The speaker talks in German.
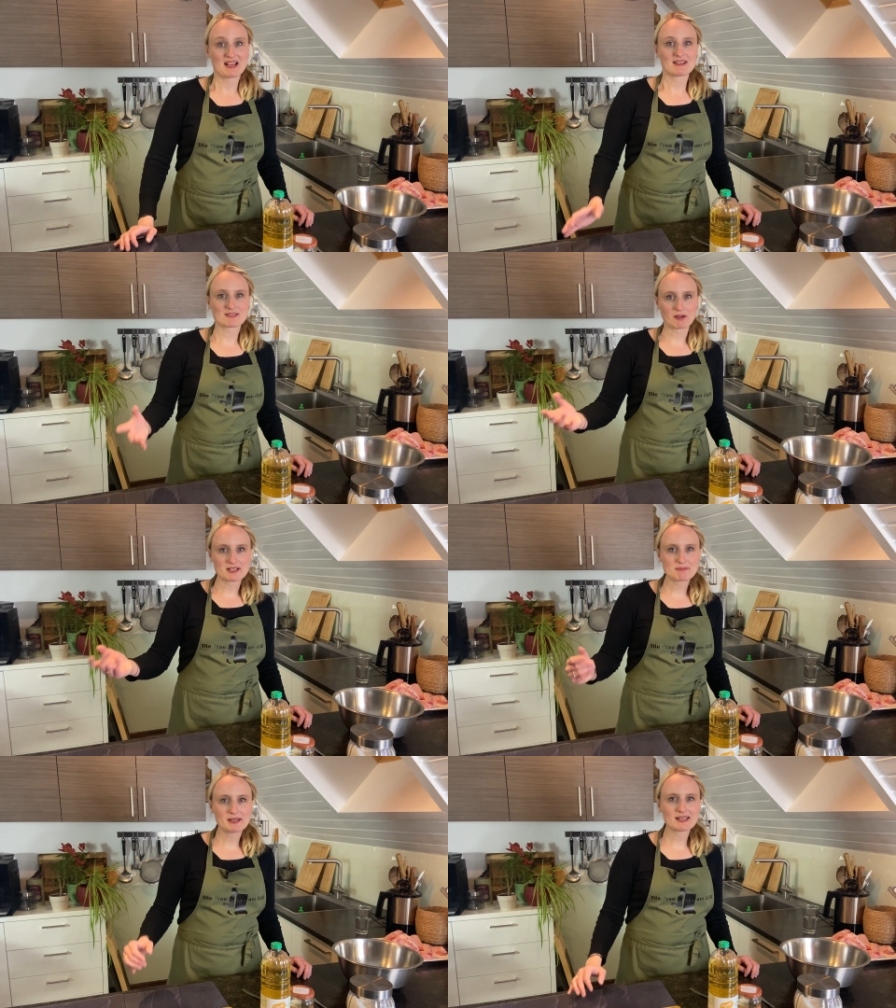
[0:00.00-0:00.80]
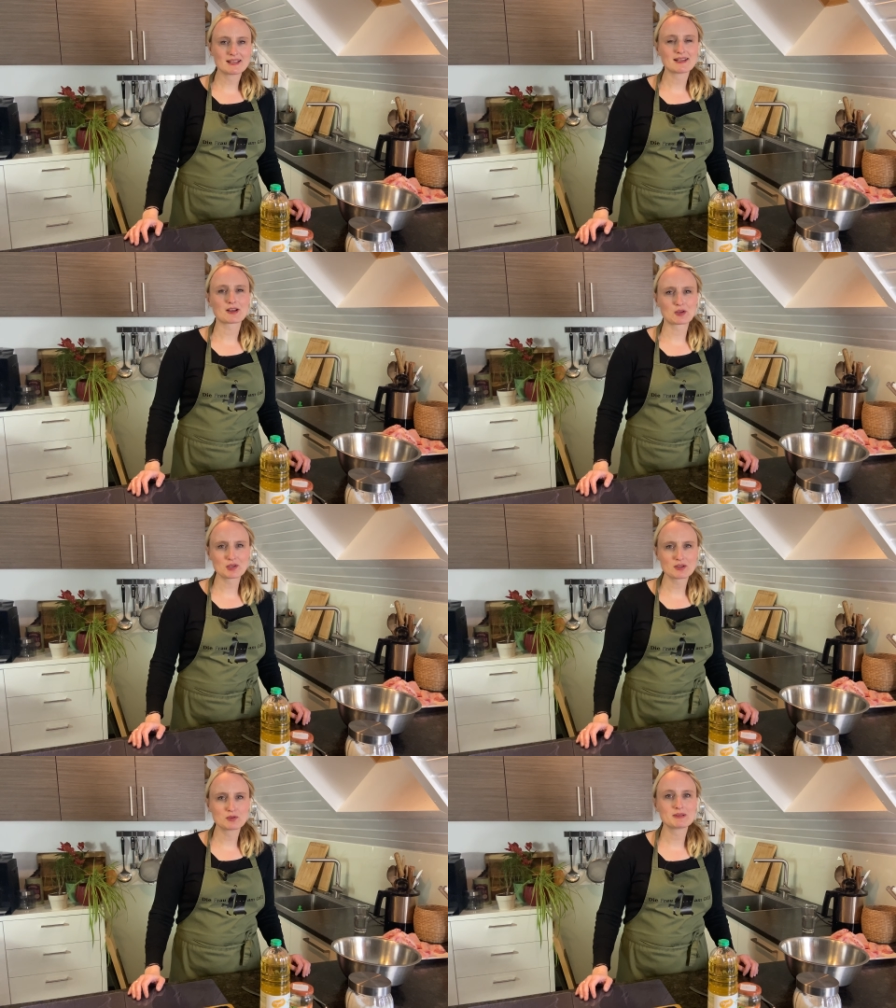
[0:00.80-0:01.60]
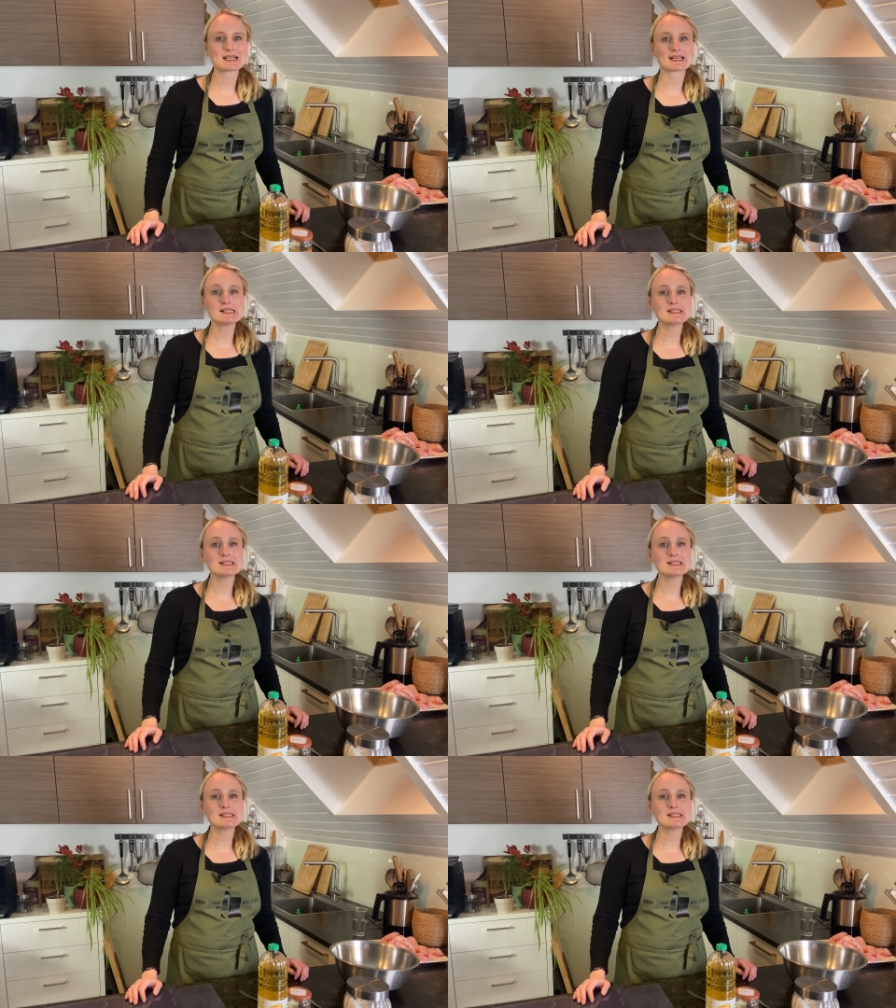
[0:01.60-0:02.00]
So, jetzt bin ich hier in der Küche und wir grillen